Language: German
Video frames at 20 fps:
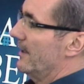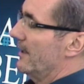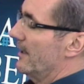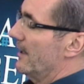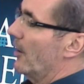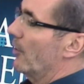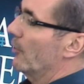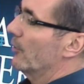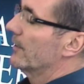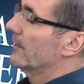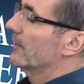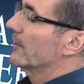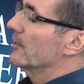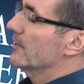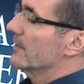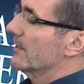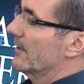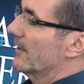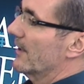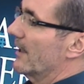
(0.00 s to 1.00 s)
auch in
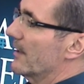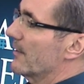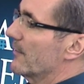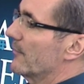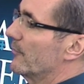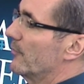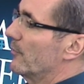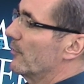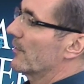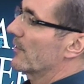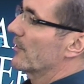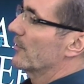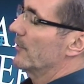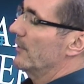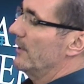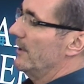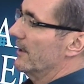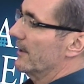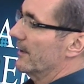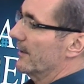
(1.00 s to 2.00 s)
solchen Zeiten
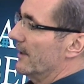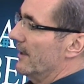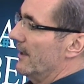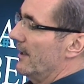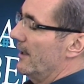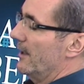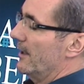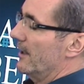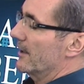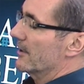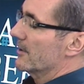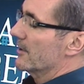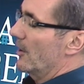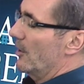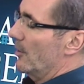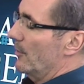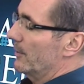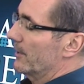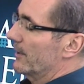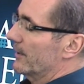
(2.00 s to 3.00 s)
funktionieren, ich
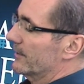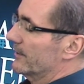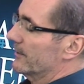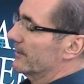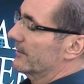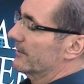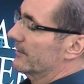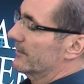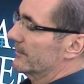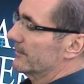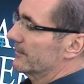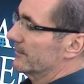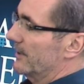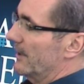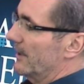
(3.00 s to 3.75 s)
glaube, das ist sehr,